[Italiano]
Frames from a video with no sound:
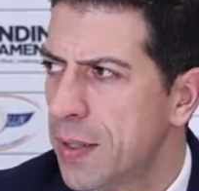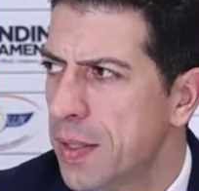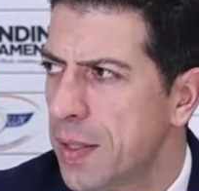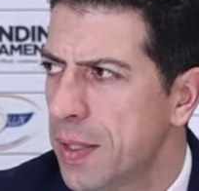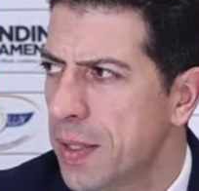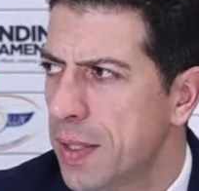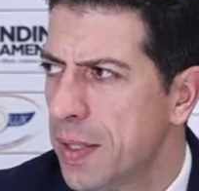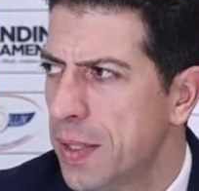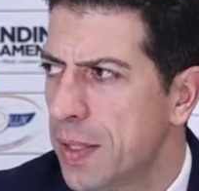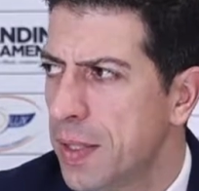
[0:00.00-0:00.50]

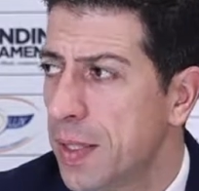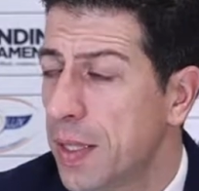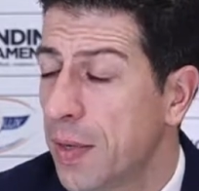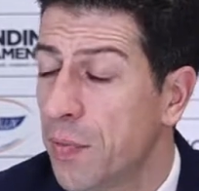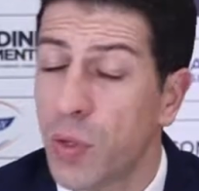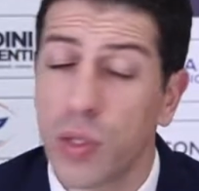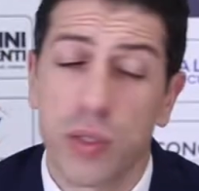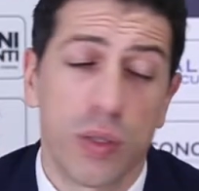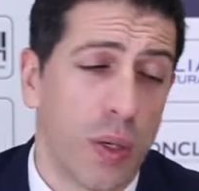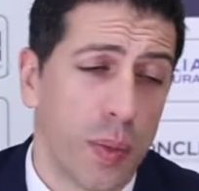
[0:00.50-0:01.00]
e a
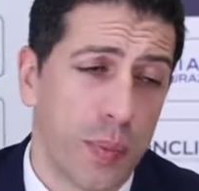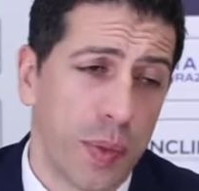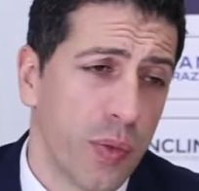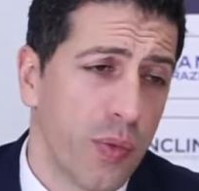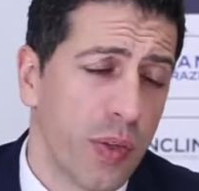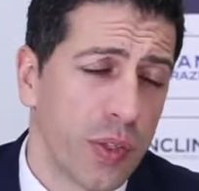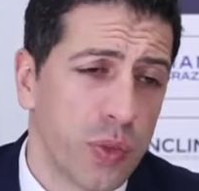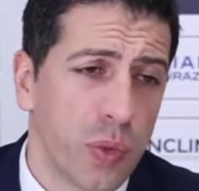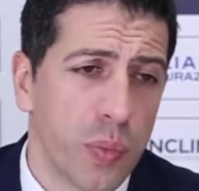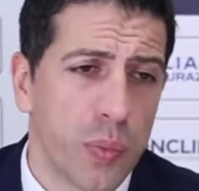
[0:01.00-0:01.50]
volte l'abbiamo
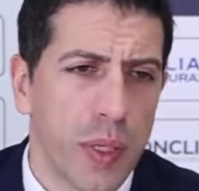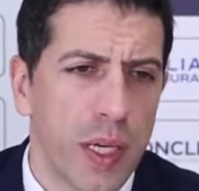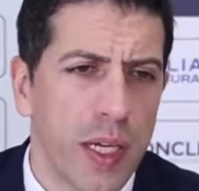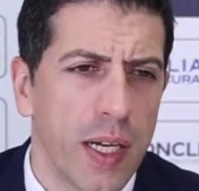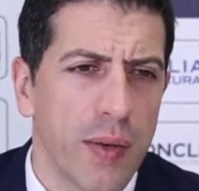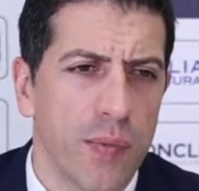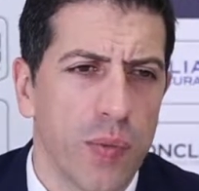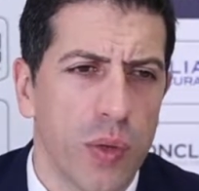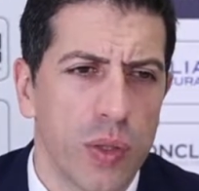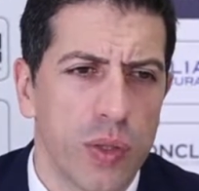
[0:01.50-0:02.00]
fatto
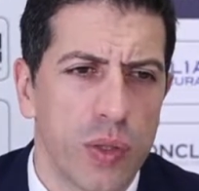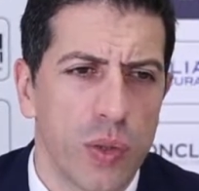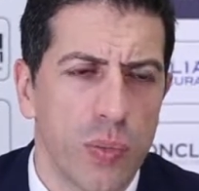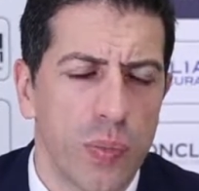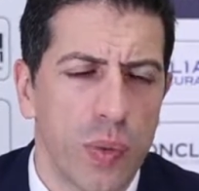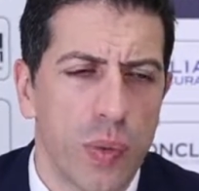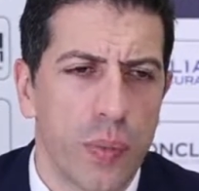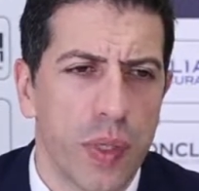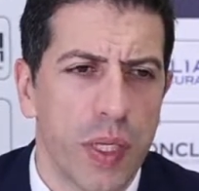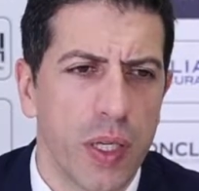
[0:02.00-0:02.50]
bene, a volte un
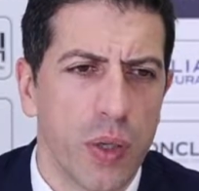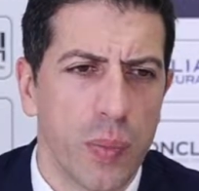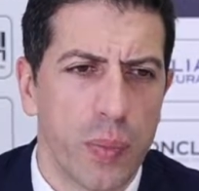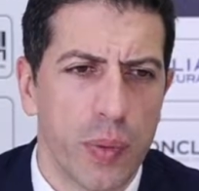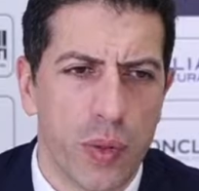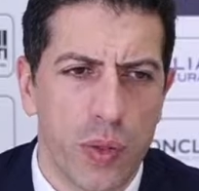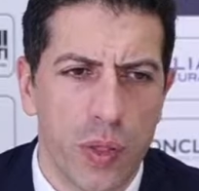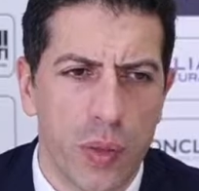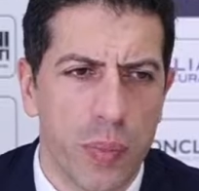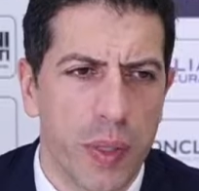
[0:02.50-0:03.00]
po' meno,
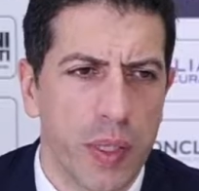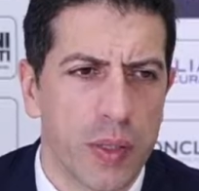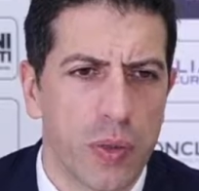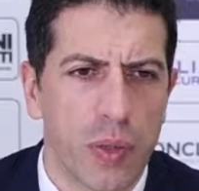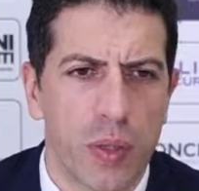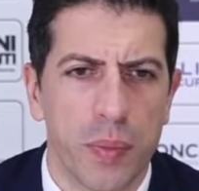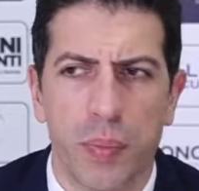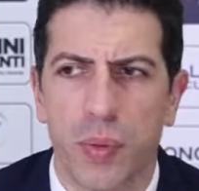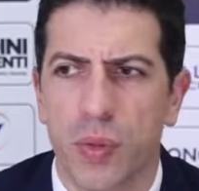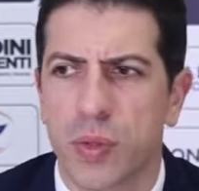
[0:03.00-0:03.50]
però ripeto
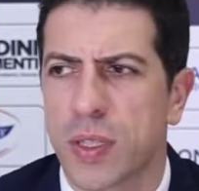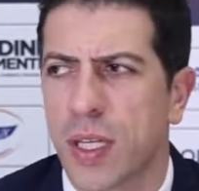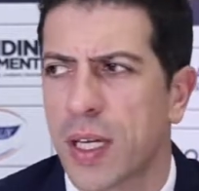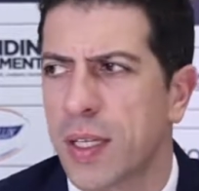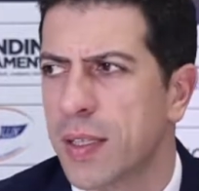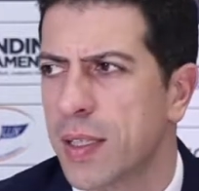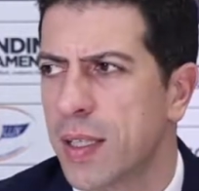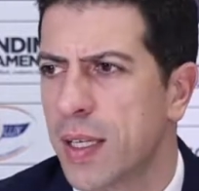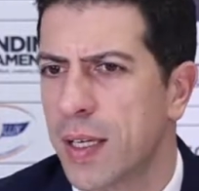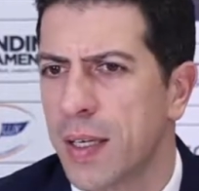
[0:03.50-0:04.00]

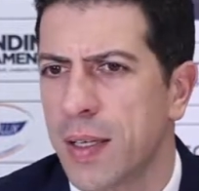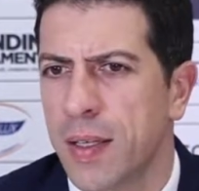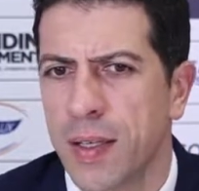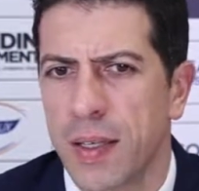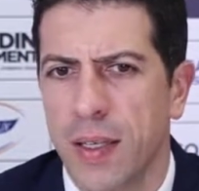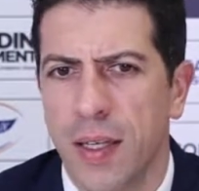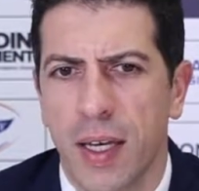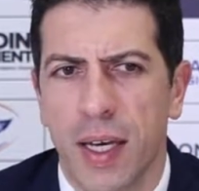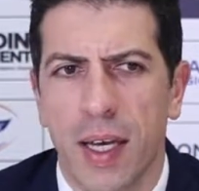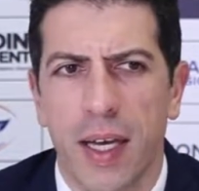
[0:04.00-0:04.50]
l'importante
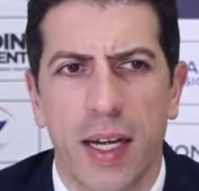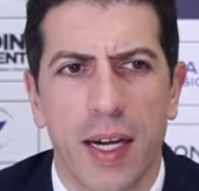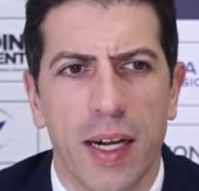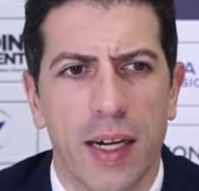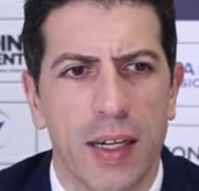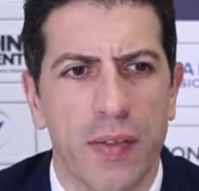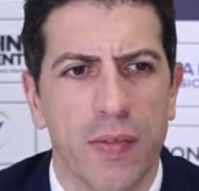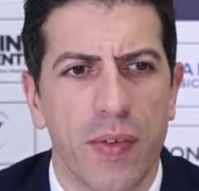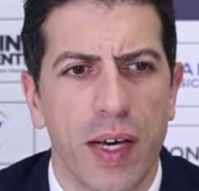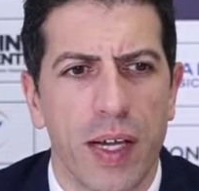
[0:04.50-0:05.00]
era
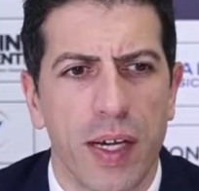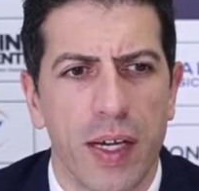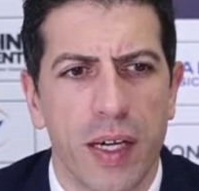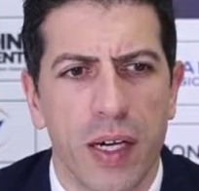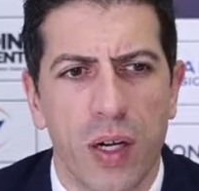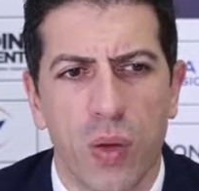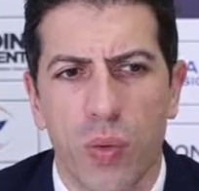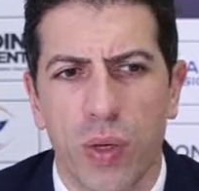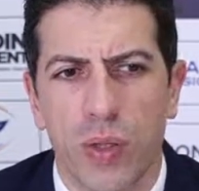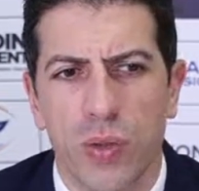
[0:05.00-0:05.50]
arrivare
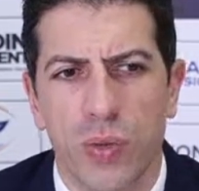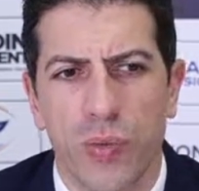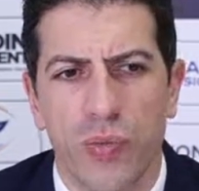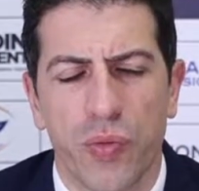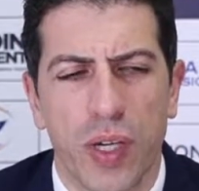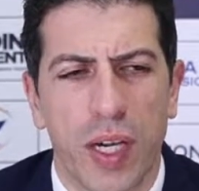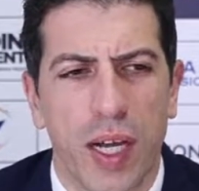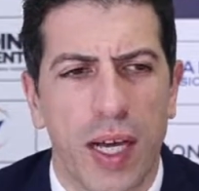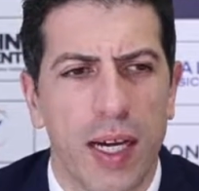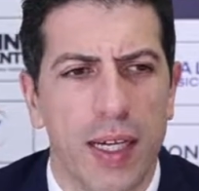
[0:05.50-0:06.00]
nel quarto
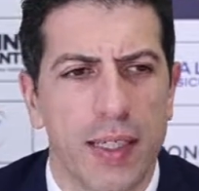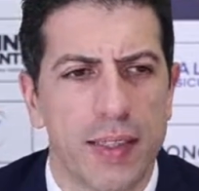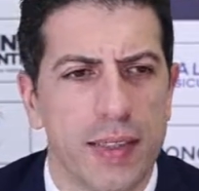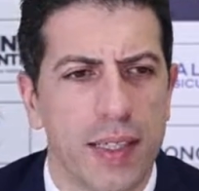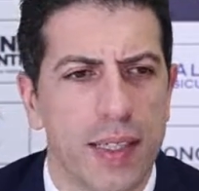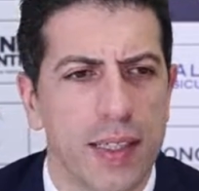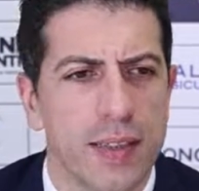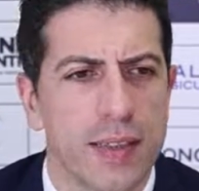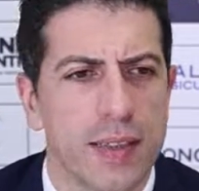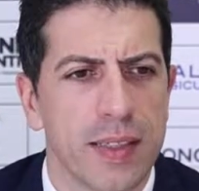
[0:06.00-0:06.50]
finale
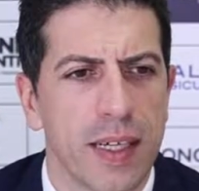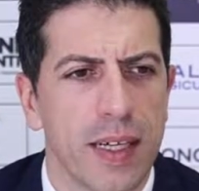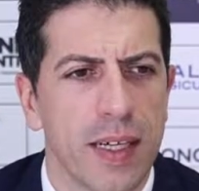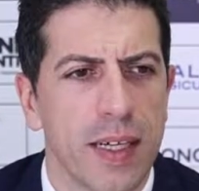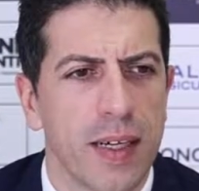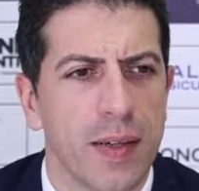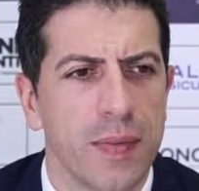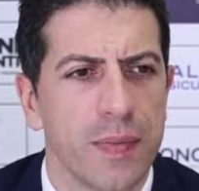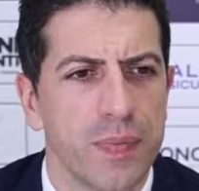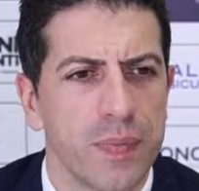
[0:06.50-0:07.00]

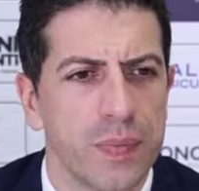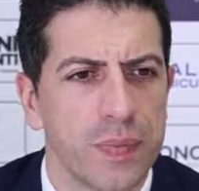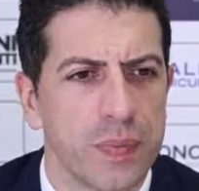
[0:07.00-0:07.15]
senza,